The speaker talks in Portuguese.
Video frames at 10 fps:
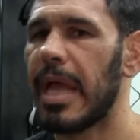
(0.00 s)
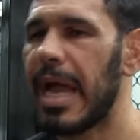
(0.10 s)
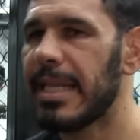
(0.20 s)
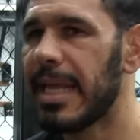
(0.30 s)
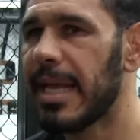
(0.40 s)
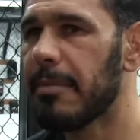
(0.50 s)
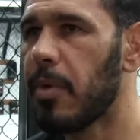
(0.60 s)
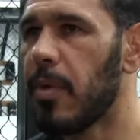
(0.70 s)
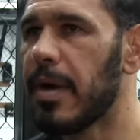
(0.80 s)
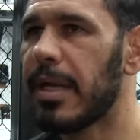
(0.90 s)
A ideia é
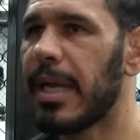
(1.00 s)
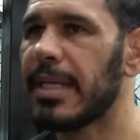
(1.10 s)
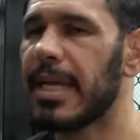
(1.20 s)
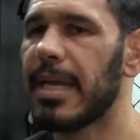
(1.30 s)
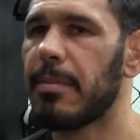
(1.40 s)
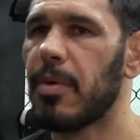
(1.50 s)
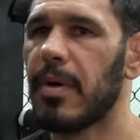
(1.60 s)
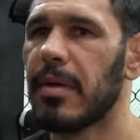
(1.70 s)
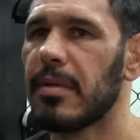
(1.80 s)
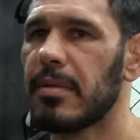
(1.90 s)
boa, né? A ideia é
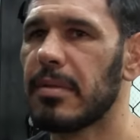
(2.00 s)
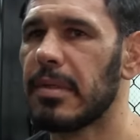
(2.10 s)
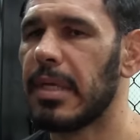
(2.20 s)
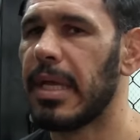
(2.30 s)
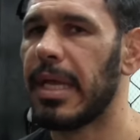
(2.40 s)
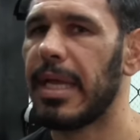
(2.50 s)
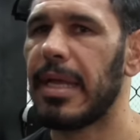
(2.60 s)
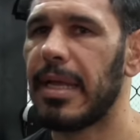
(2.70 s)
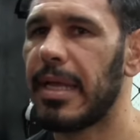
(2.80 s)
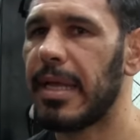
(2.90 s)
boa.
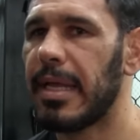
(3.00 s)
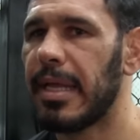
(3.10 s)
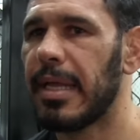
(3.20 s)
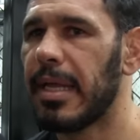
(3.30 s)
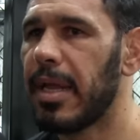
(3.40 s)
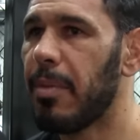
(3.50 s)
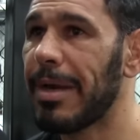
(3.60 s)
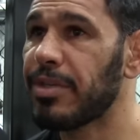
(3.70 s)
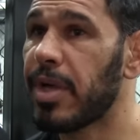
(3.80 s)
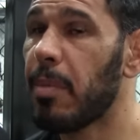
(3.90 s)
É... Eu
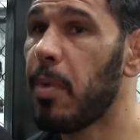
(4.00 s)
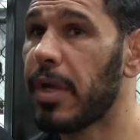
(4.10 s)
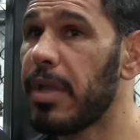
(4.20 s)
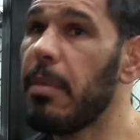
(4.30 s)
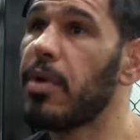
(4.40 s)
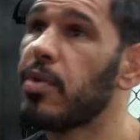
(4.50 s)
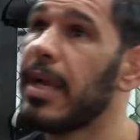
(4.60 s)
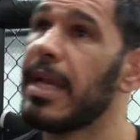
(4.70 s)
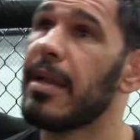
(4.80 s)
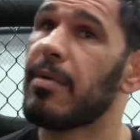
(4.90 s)
machuquei um pouquinho meu
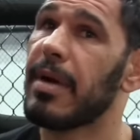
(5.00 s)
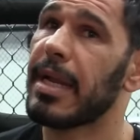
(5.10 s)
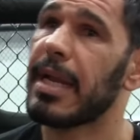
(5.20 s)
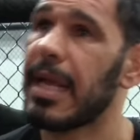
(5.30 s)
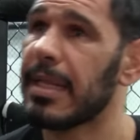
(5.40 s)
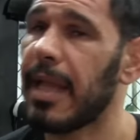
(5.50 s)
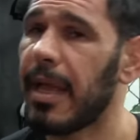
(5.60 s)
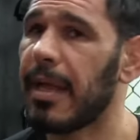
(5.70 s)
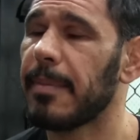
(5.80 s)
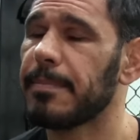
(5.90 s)
joelho agora na,
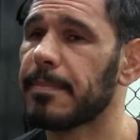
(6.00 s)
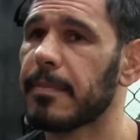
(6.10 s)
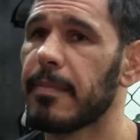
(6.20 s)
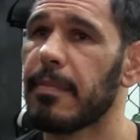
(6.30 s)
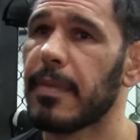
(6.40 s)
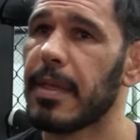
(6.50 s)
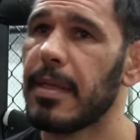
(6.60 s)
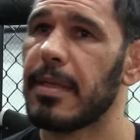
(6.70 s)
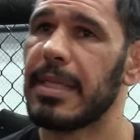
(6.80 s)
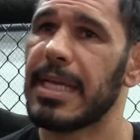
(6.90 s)
na...
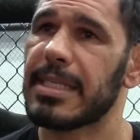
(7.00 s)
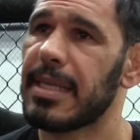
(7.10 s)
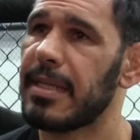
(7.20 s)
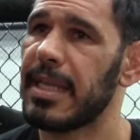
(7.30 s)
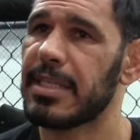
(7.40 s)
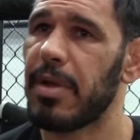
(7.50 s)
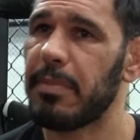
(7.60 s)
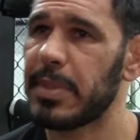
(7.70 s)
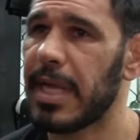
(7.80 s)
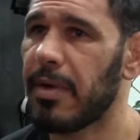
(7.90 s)
Nessa, nesse
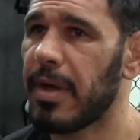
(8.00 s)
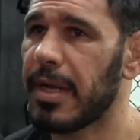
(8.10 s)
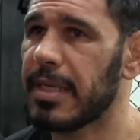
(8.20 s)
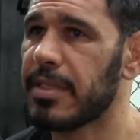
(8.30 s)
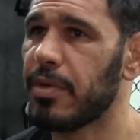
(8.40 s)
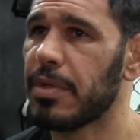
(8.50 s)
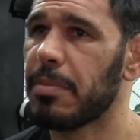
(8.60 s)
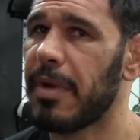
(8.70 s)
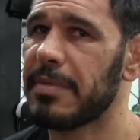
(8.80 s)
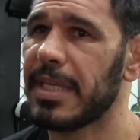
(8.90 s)
UFC agora, nesse
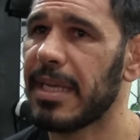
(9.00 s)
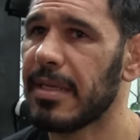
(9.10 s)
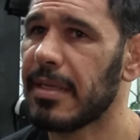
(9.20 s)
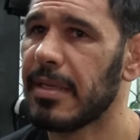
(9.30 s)
último UFC.